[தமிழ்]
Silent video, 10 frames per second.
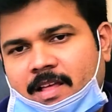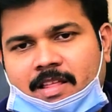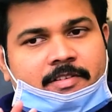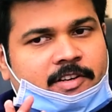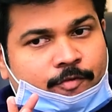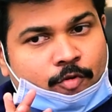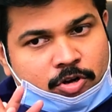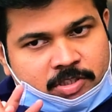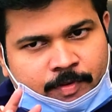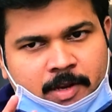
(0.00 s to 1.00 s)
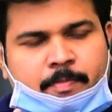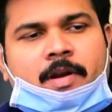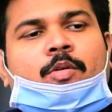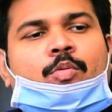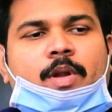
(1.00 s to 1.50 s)
அதை விட்டு ஃபோர்ஸ் ஃபீட்
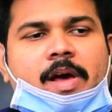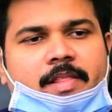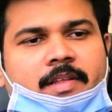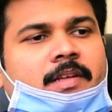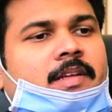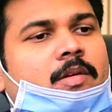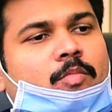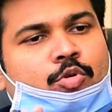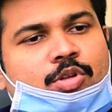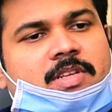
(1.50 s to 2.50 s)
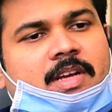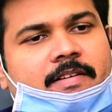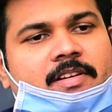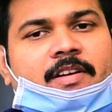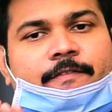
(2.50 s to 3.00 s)
பண்ணக்கூடாது முடிஞ்ச
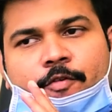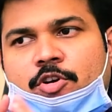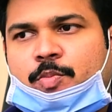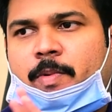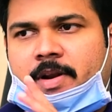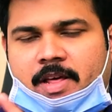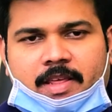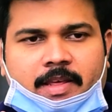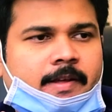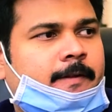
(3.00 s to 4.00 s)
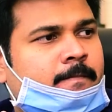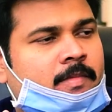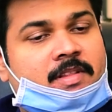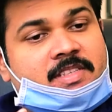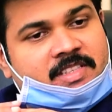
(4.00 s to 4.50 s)
அளவுக்கு ஃபோர்ஸ் பண்ணாதீங்க
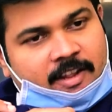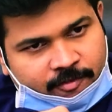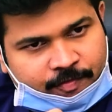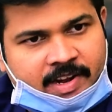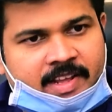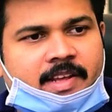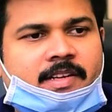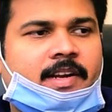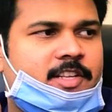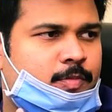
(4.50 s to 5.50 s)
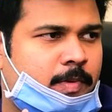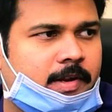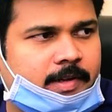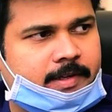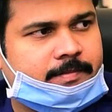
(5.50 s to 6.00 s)
செல்ஃப் ஃபீடிங்கை என்கரேஜ்
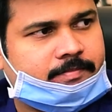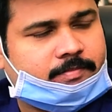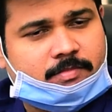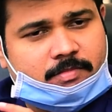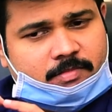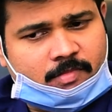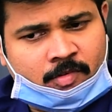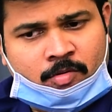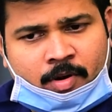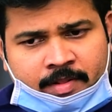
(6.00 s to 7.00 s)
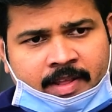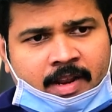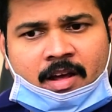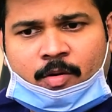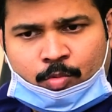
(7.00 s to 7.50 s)
பண்ணுங்கள்
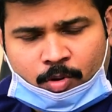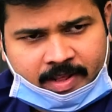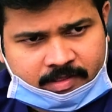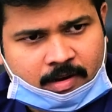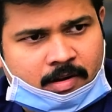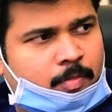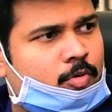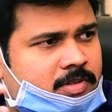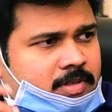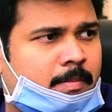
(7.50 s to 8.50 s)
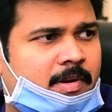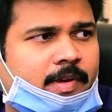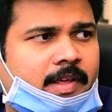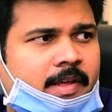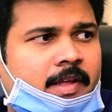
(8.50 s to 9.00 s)
குழந்தைங்கள அவங்களே தட்டில் போட்டு சாப்பிட
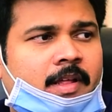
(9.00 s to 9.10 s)
வைங்க